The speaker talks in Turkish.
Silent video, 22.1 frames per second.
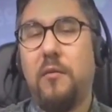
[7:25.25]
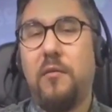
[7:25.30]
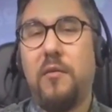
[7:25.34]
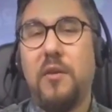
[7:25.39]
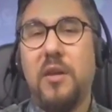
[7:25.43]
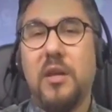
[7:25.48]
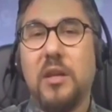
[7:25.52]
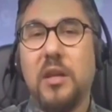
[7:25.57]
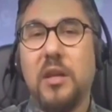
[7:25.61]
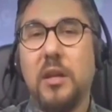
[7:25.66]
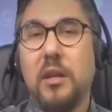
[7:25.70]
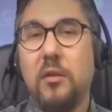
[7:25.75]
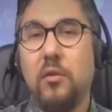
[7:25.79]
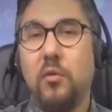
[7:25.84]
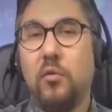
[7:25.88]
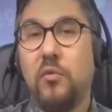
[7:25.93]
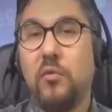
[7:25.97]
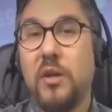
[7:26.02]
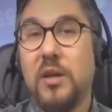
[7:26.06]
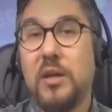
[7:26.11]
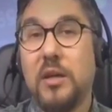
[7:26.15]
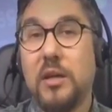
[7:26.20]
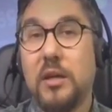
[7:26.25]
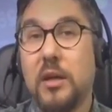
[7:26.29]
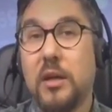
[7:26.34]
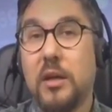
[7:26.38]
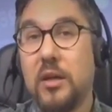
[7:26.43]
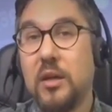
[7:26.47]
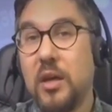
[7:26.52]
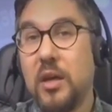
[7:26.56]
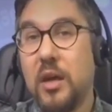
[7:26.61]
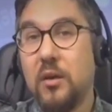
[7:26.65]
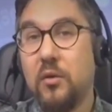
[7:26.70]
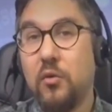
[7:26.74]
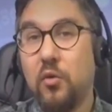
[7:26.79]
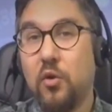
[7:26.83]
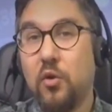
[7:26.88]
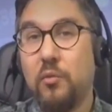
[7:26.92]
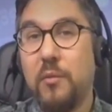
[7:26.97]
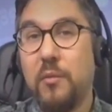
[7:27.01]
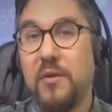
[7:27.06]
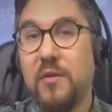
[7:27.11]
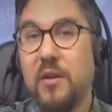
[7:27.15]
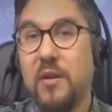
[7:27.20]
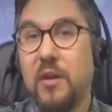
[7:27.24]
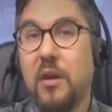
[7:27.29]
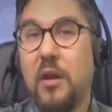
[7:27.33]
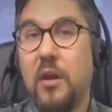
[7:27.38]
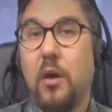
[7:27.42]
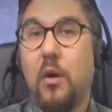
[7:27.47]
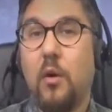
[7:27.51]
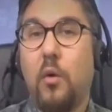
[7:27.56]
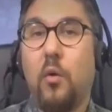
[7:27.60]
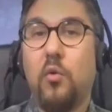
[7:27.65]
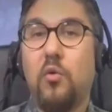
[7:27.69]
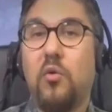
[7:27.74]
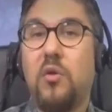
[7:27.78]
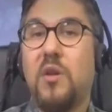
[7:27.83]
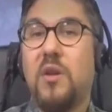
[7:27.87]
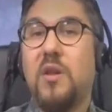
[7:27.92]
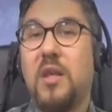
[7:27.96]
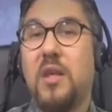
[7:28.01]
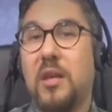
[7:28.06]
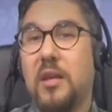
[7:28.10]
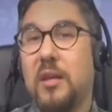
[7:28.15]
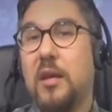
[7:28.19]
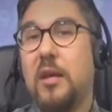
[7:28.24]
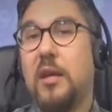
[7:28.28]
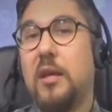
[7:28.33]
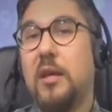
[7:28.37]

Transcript: fiyatının %40 aşağı düşmesi o şirket